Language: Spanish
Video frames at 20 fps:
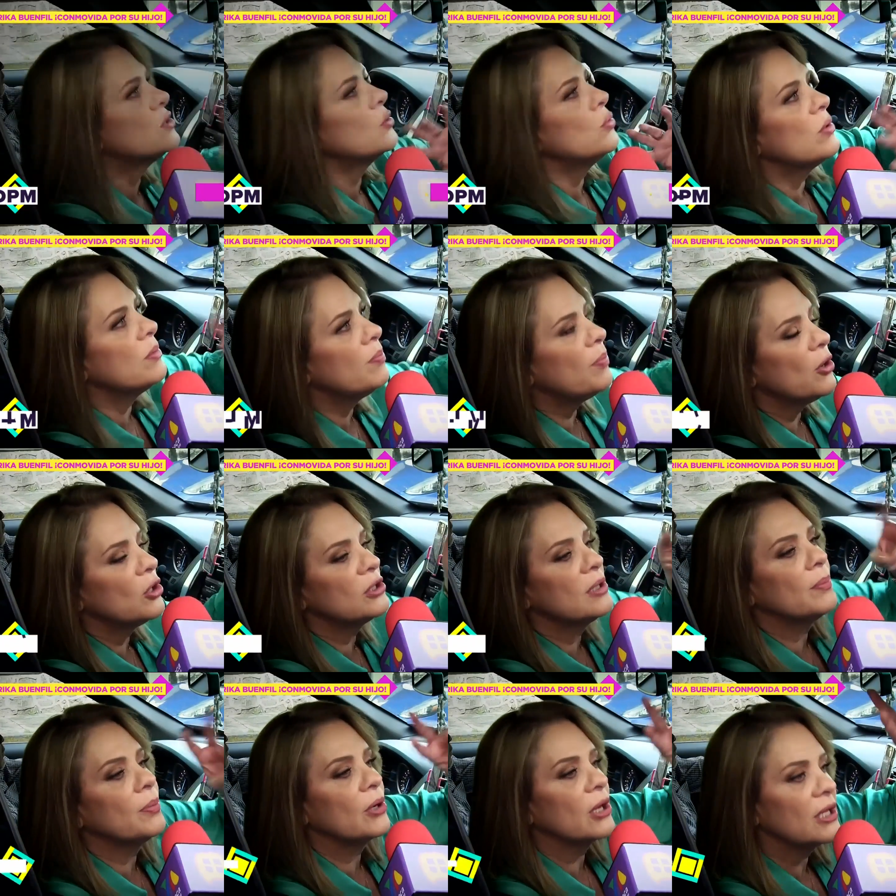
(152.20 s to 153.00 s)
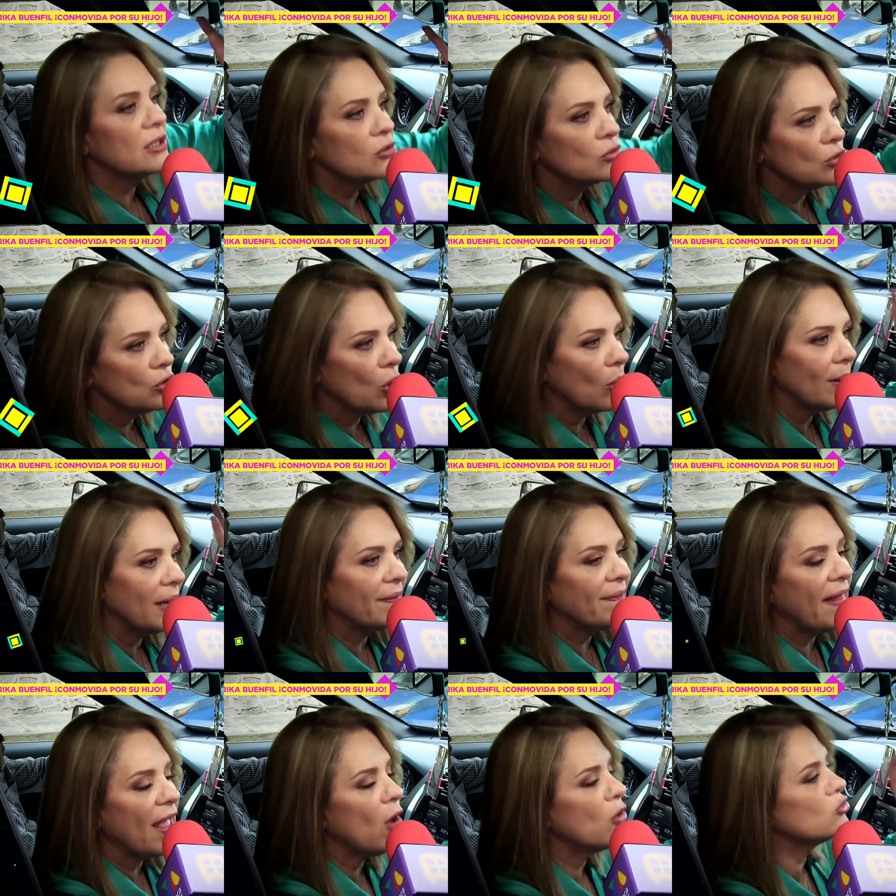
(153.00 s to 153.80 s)
no importa, porque
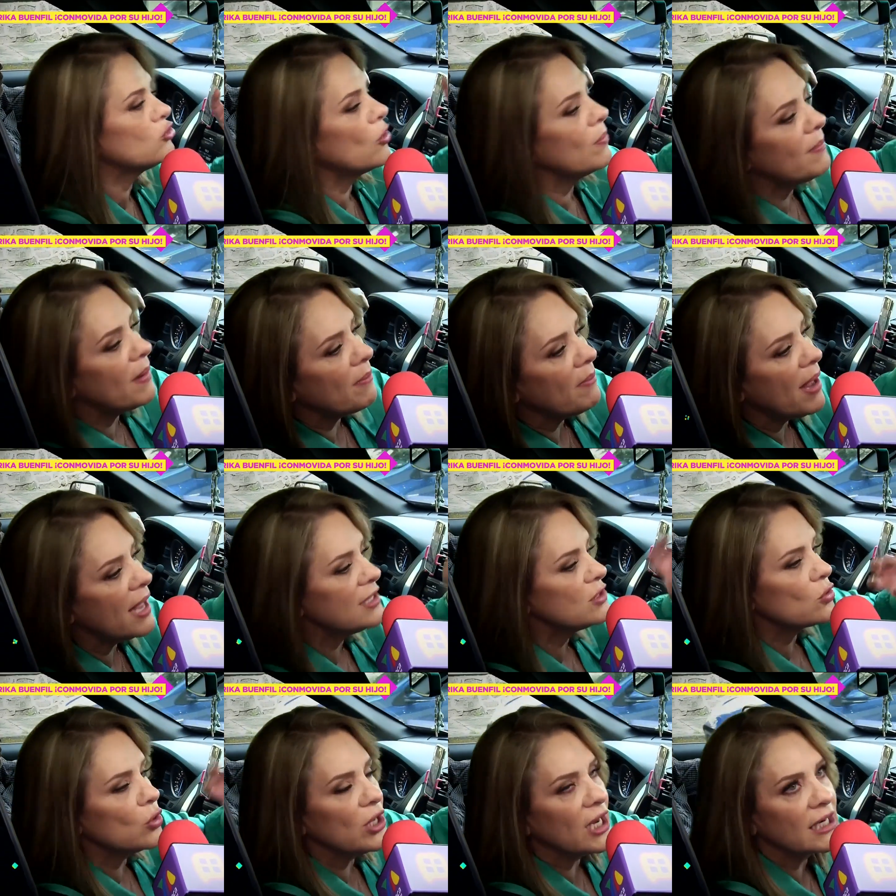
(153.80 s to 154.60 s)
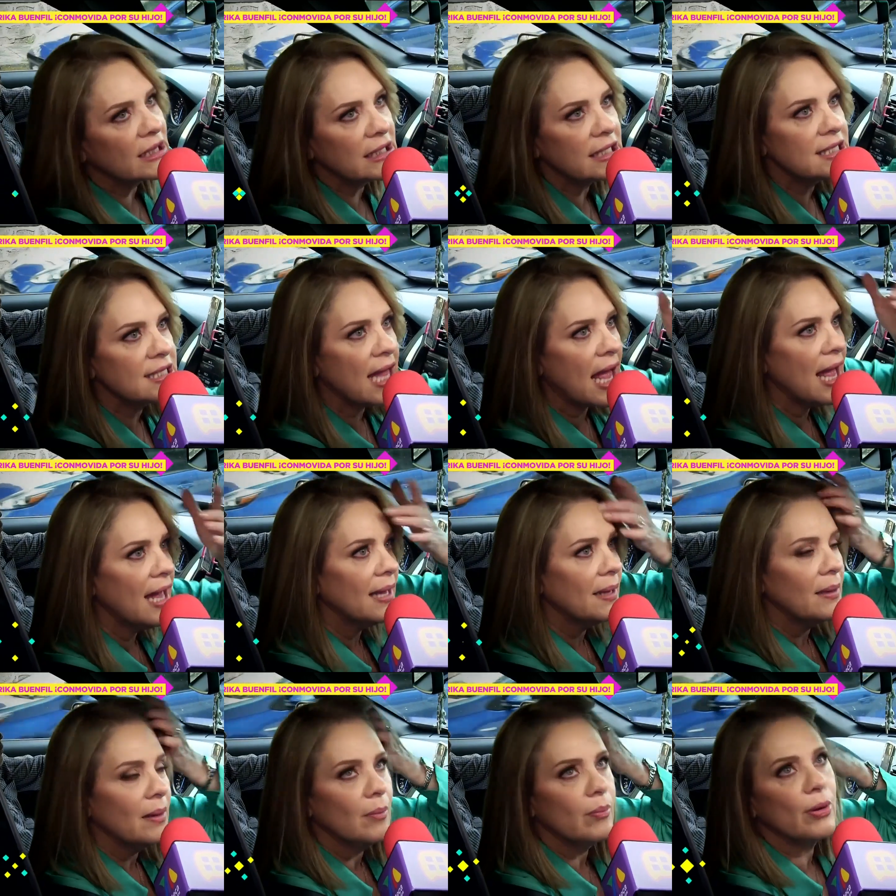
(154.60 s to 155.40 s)
dobleteo, soy mamá y soy artista,
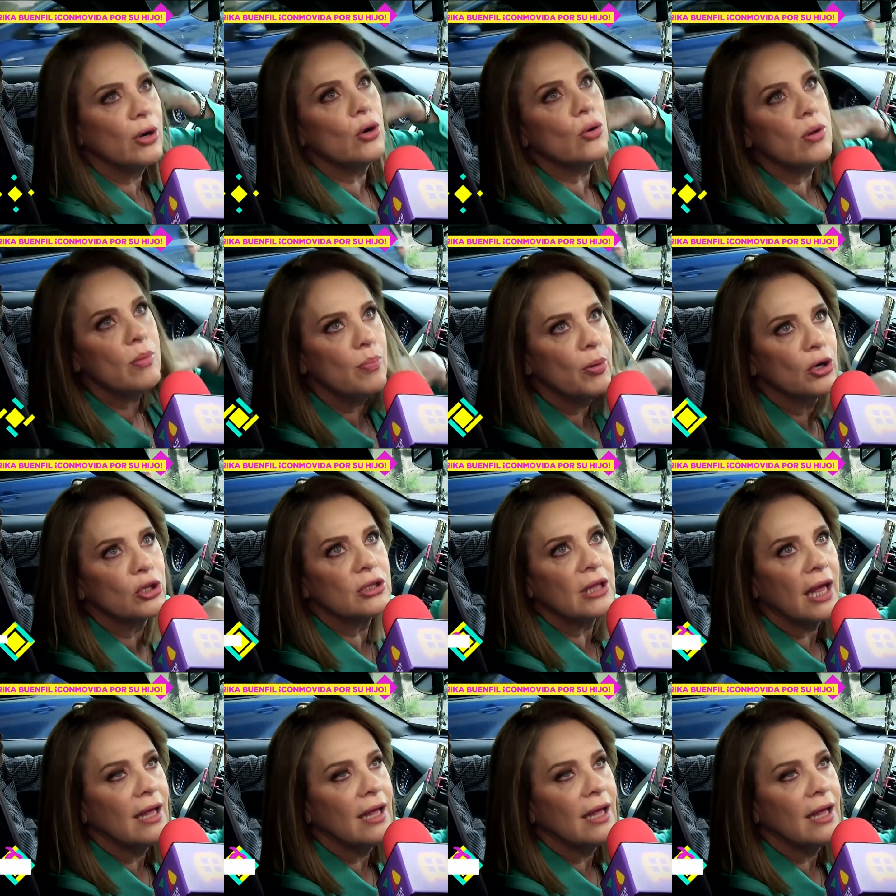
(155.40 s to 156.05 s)
pero no importa